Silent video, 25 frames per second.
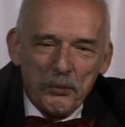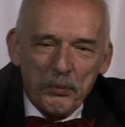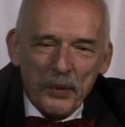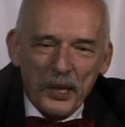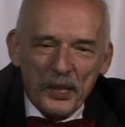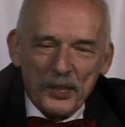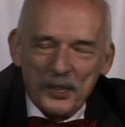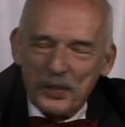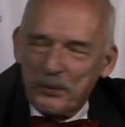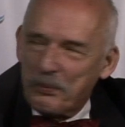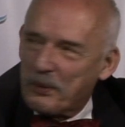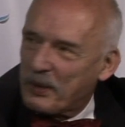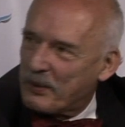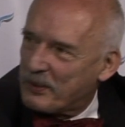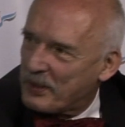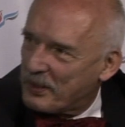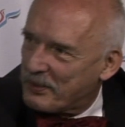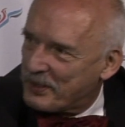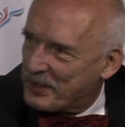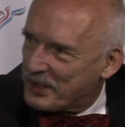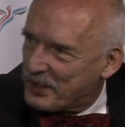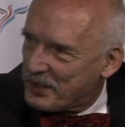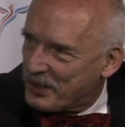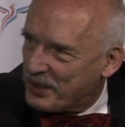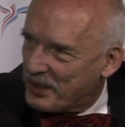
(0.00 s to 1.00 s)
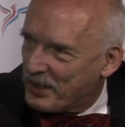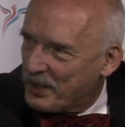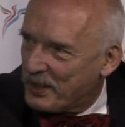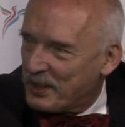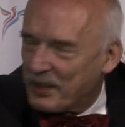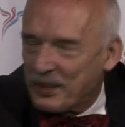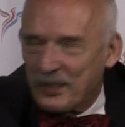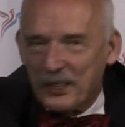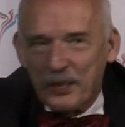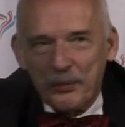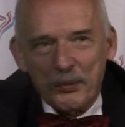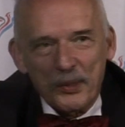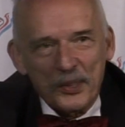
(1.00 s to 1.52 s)
Guberni, prawda, więc
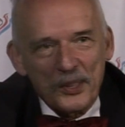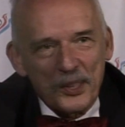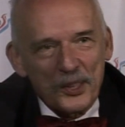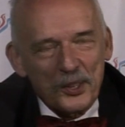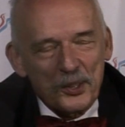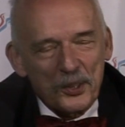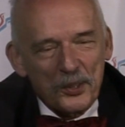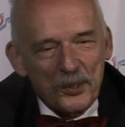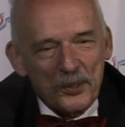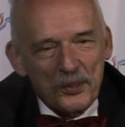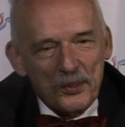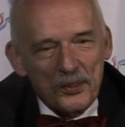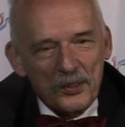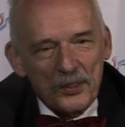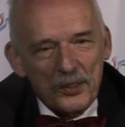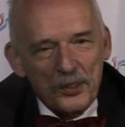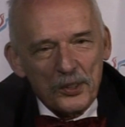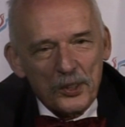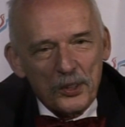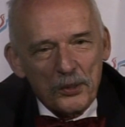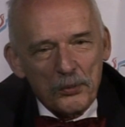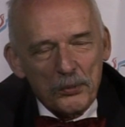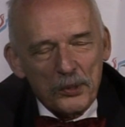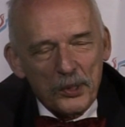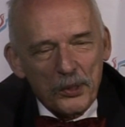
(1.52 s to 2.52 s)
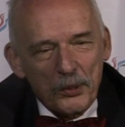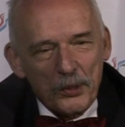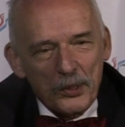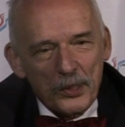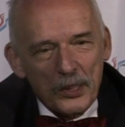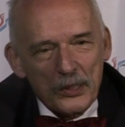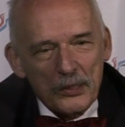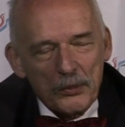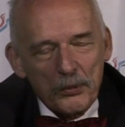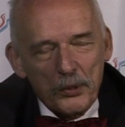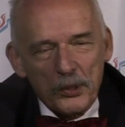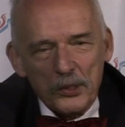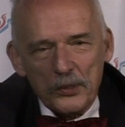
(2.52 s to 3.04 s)
nie będę się, się tutaj roz,
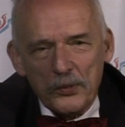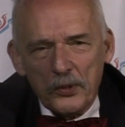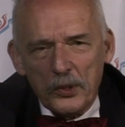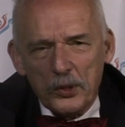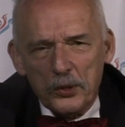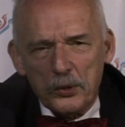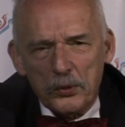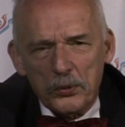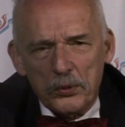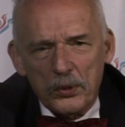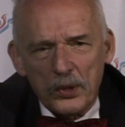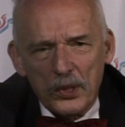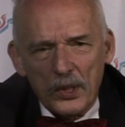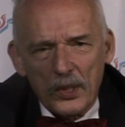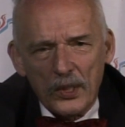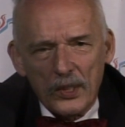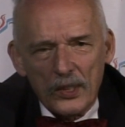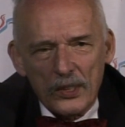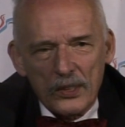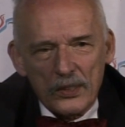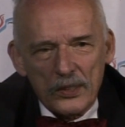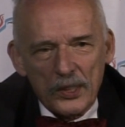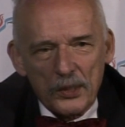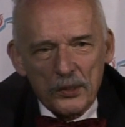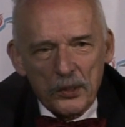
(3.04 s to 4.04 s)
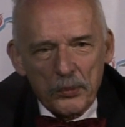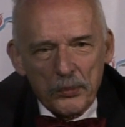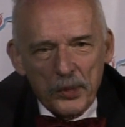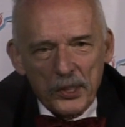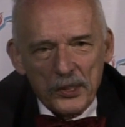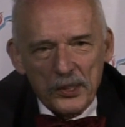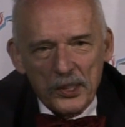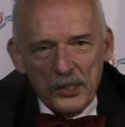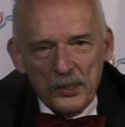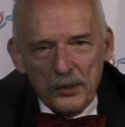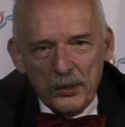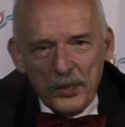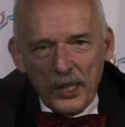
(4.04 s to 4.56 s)
rozwodził.
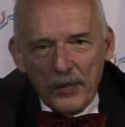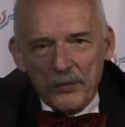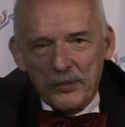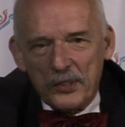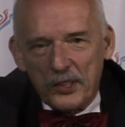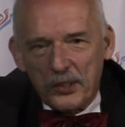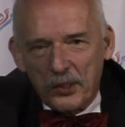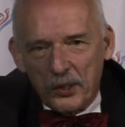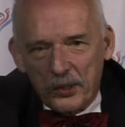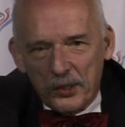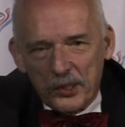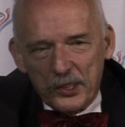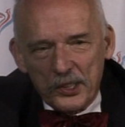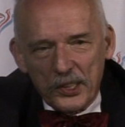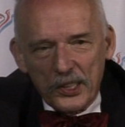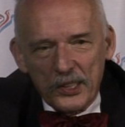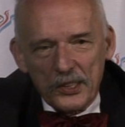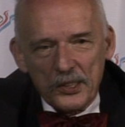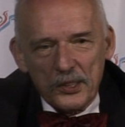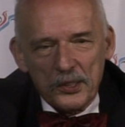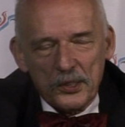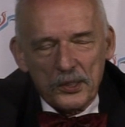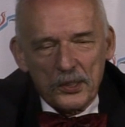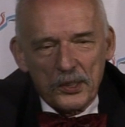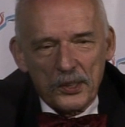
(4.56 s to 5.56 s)
Natomiast jest to jawny nonsens.